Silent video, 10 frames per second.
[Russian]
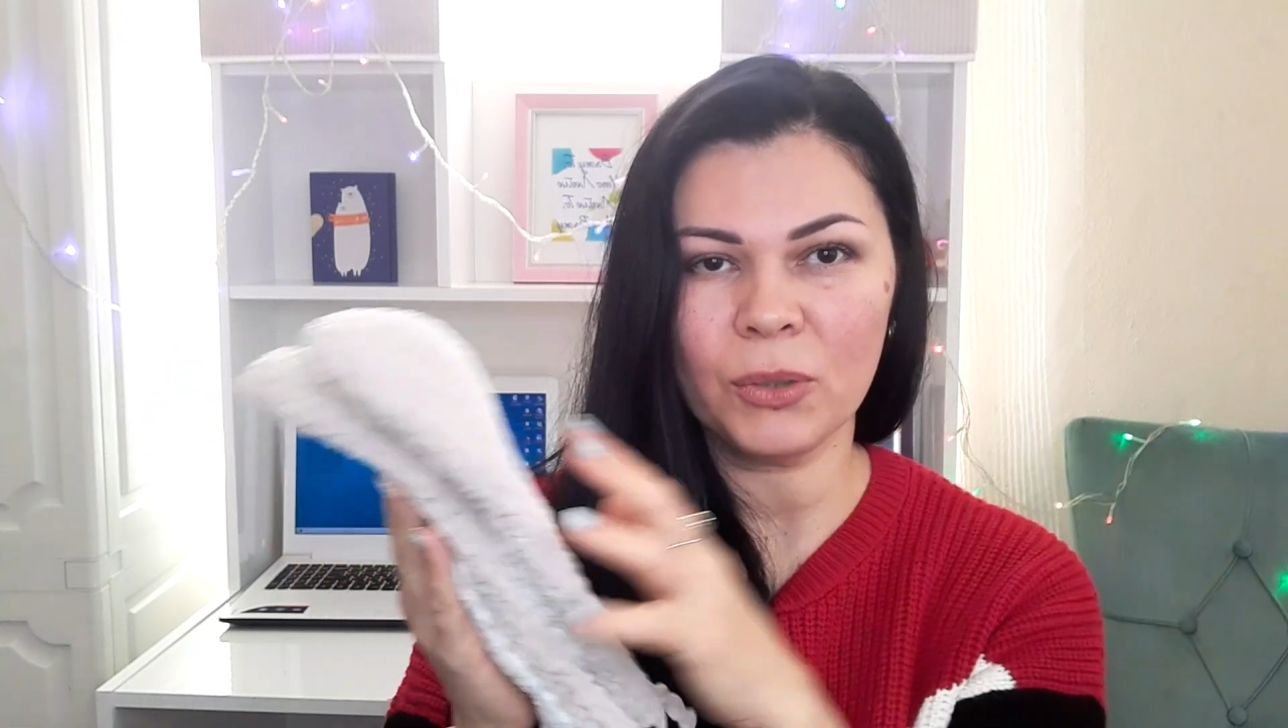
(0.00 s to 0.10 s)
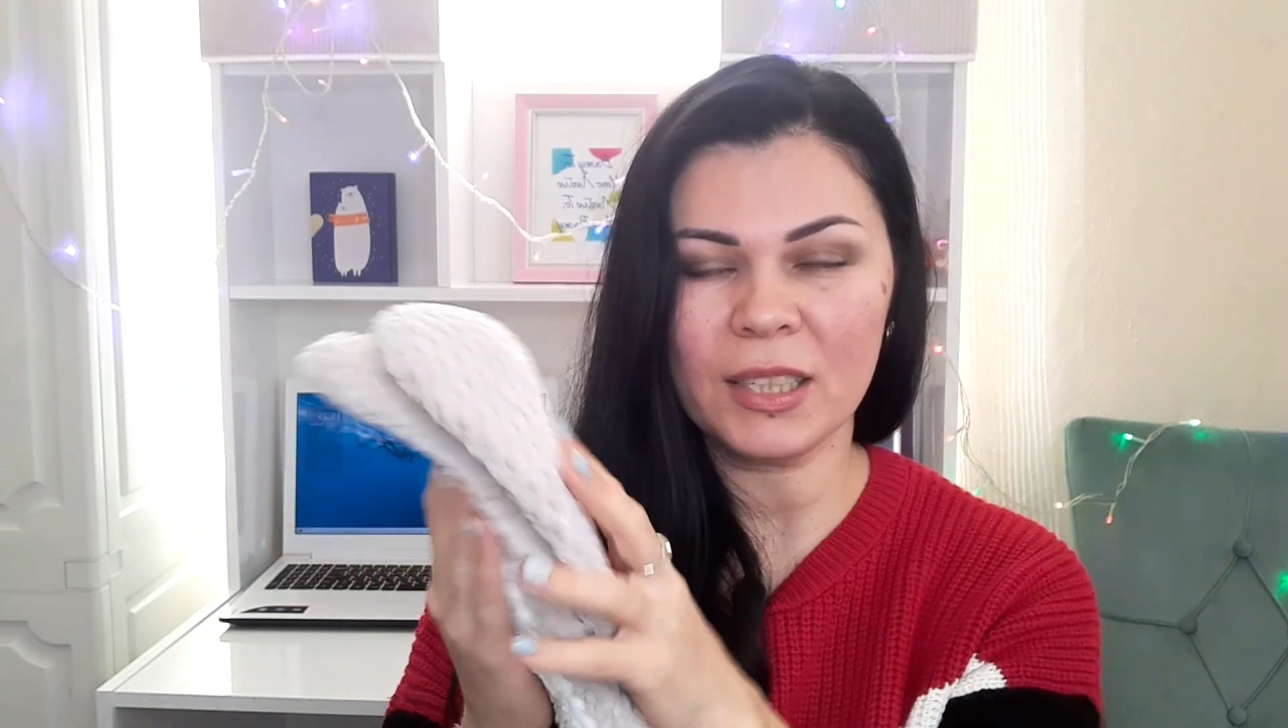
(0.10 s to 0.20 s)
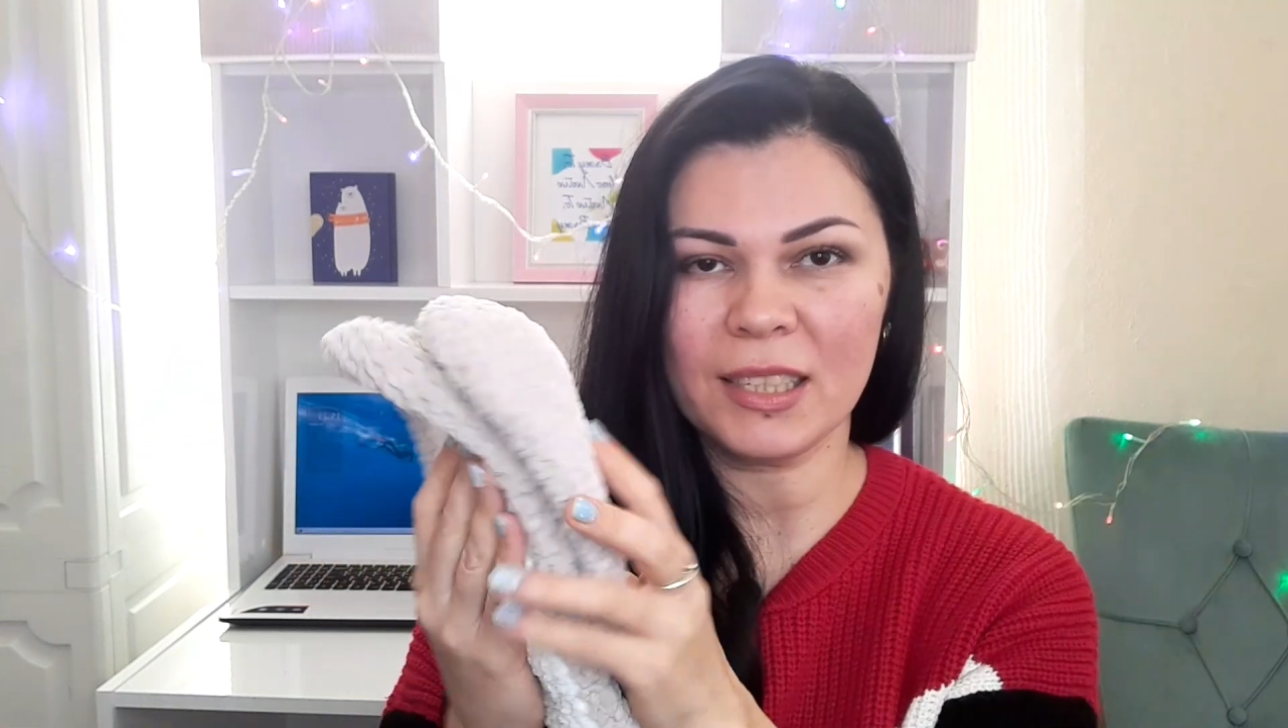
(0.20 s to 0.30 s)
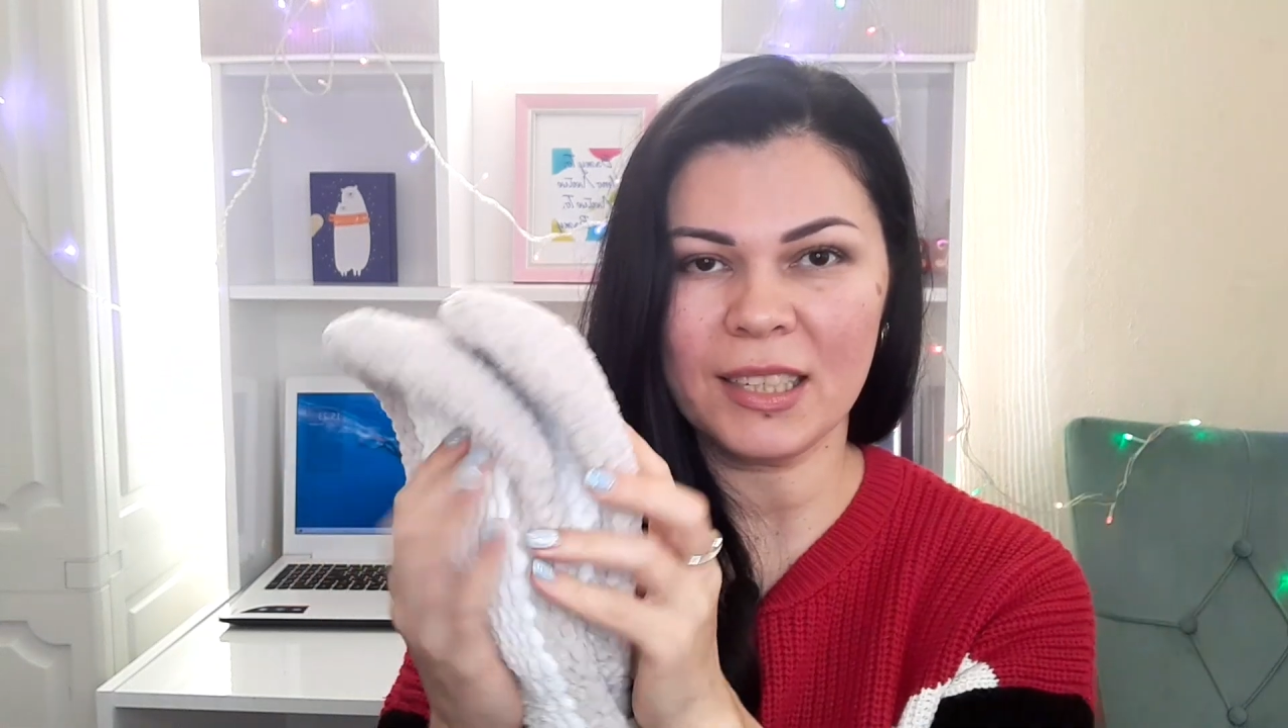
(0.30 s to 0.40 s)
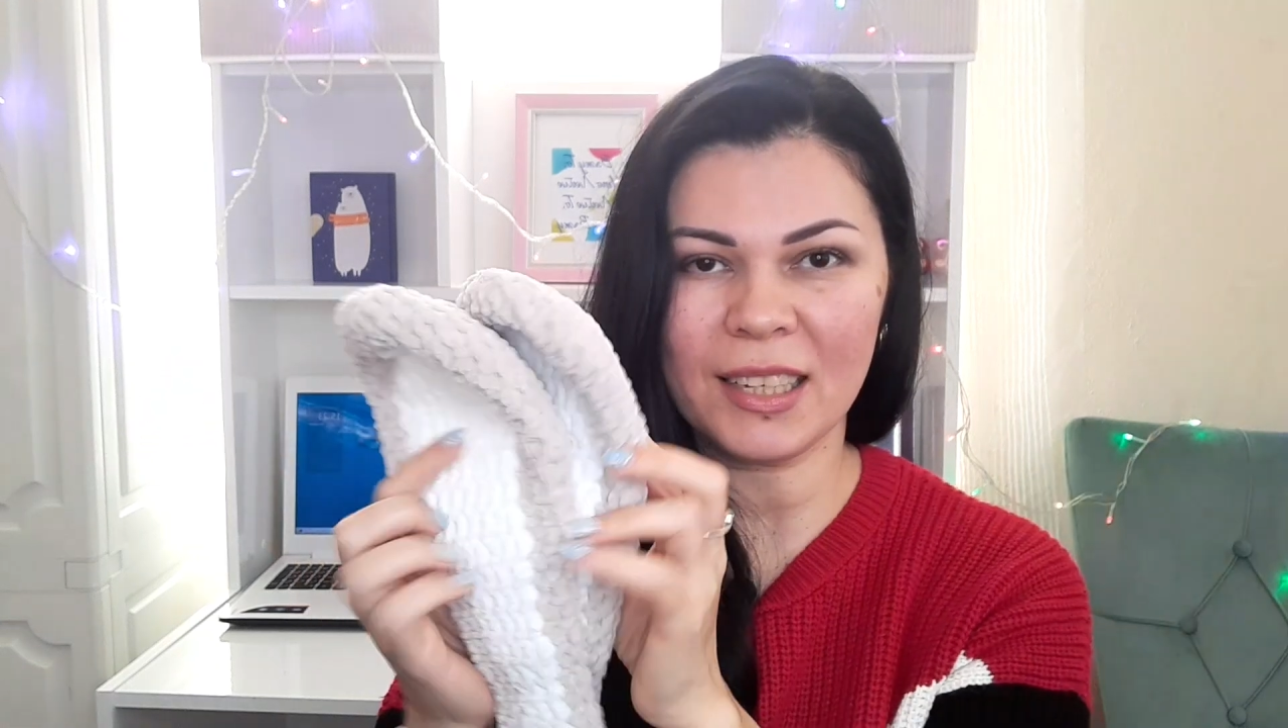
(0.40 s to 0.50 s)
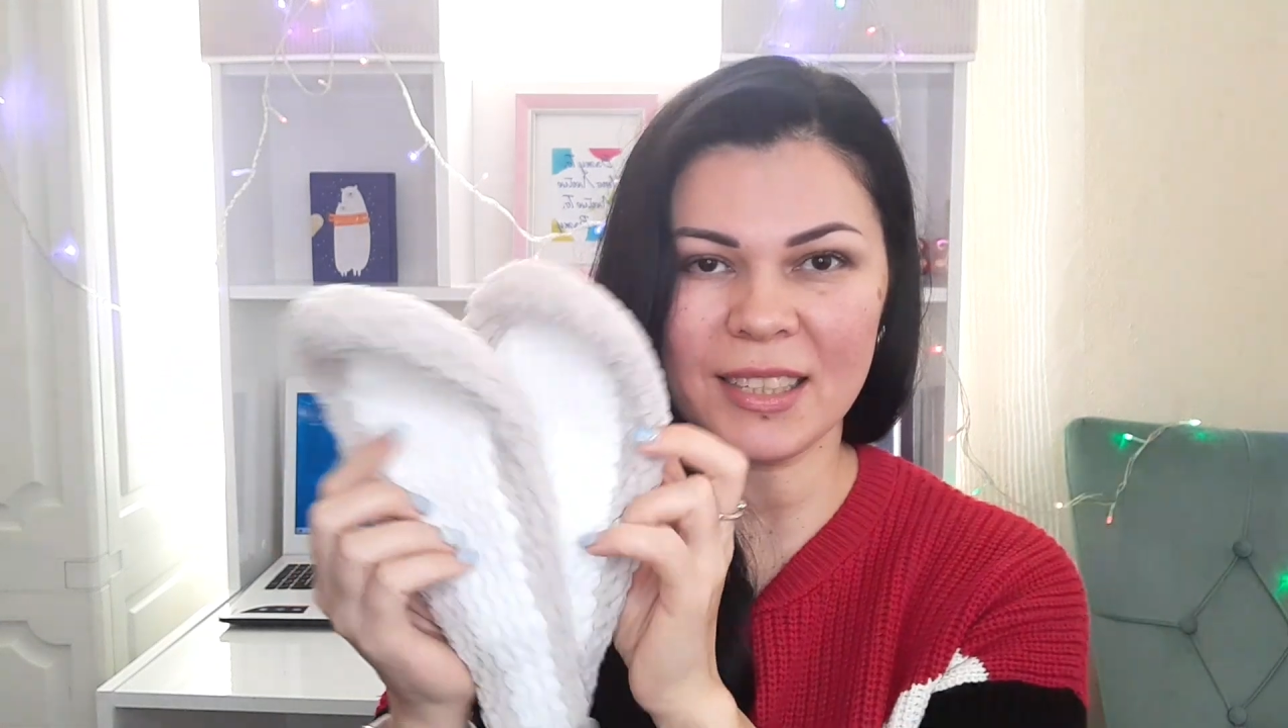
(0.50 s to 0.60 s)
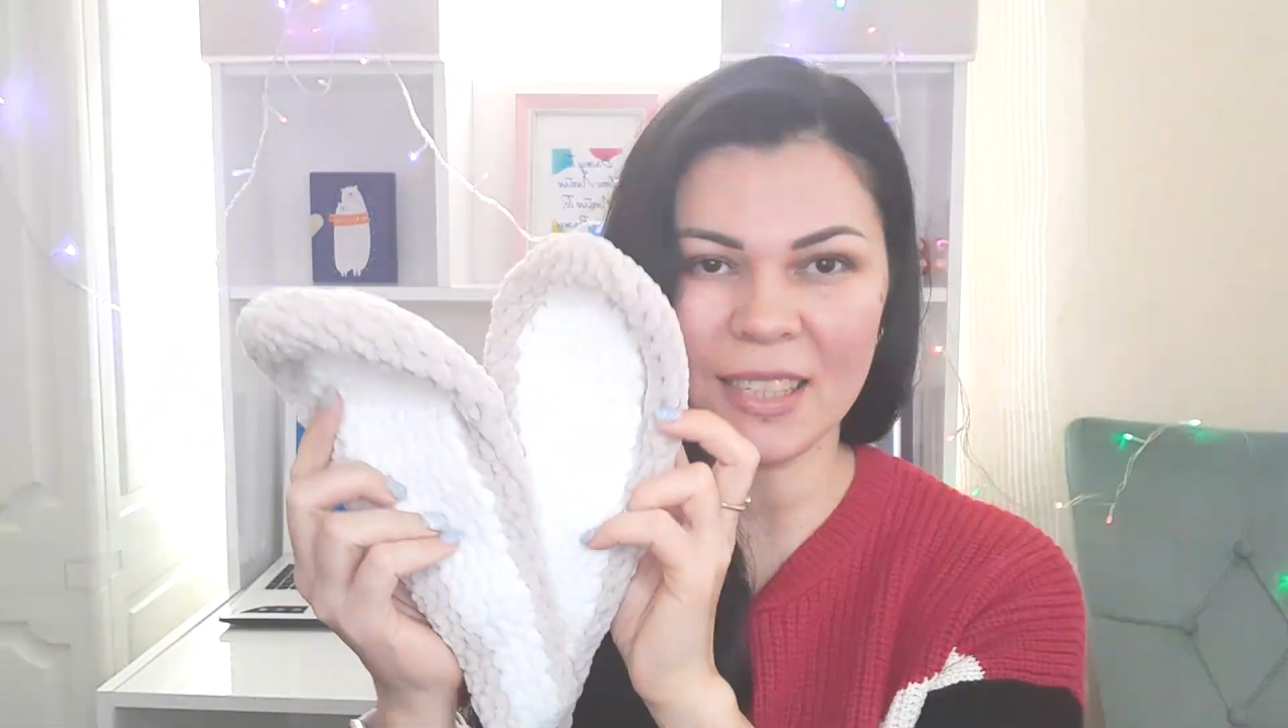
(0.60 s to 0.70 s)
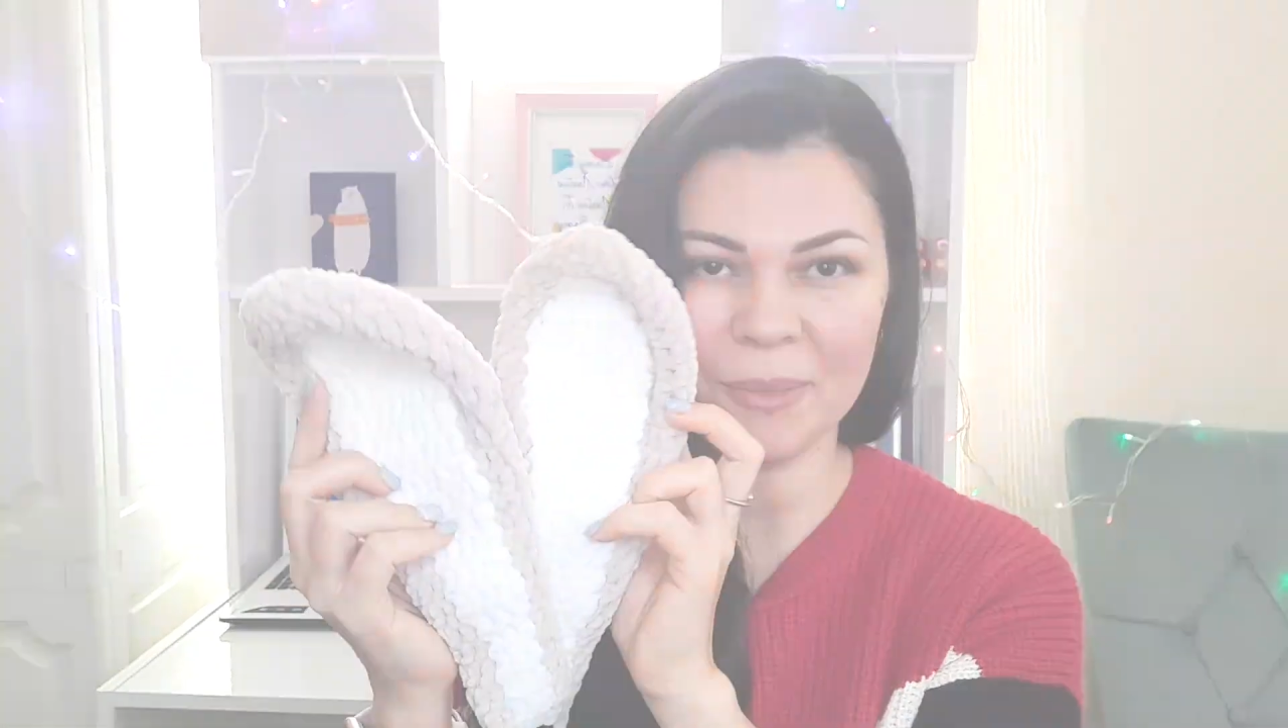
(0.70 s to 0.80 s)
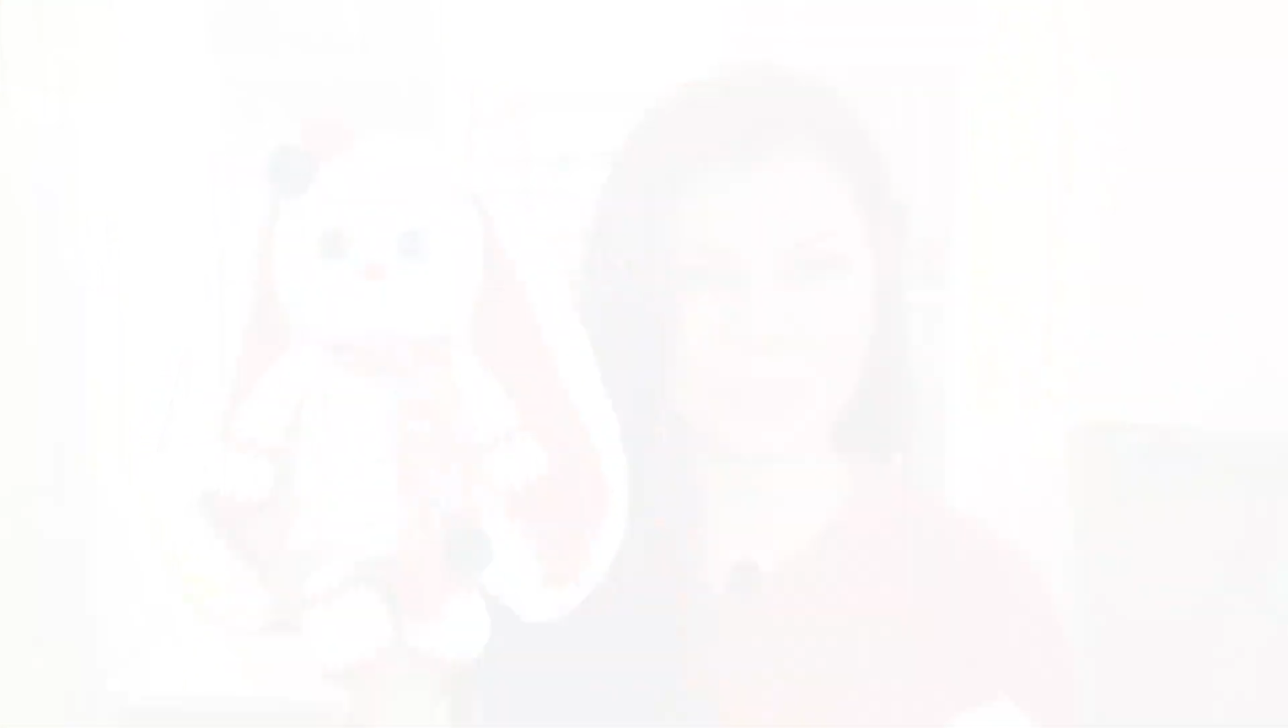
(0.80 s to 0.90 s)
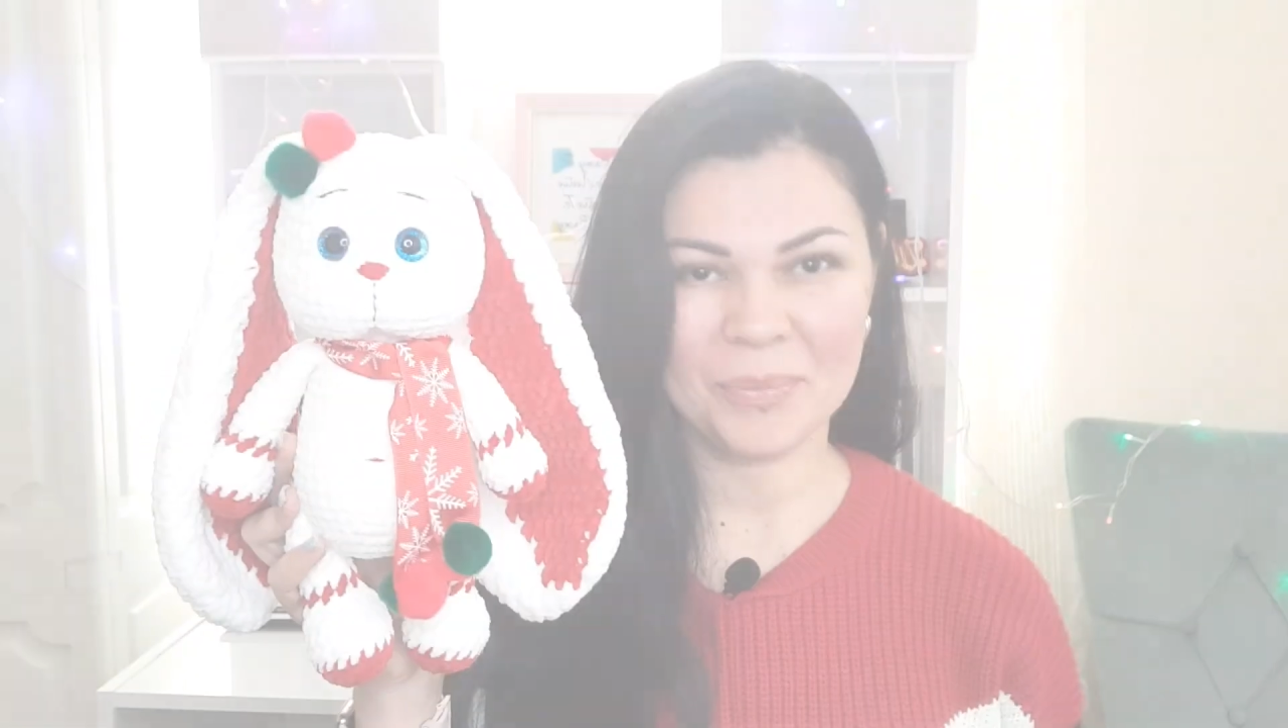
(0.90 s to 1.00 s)

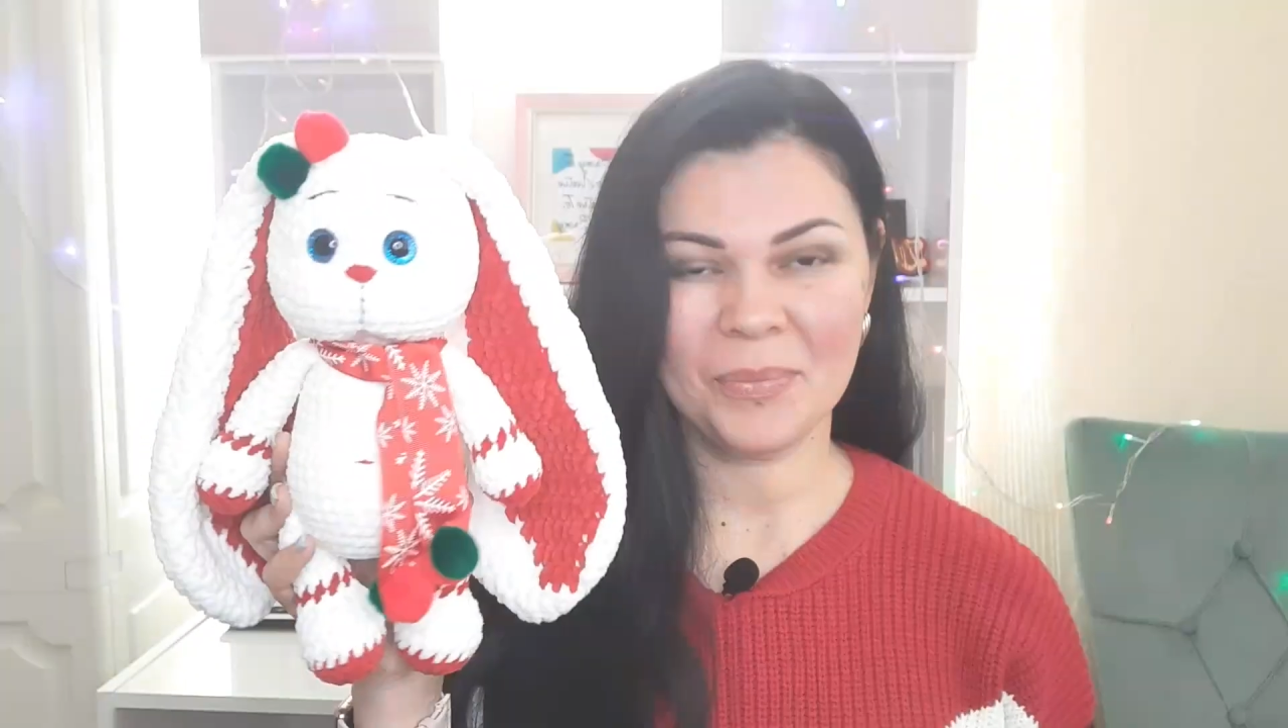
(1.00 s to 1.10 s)
интересно.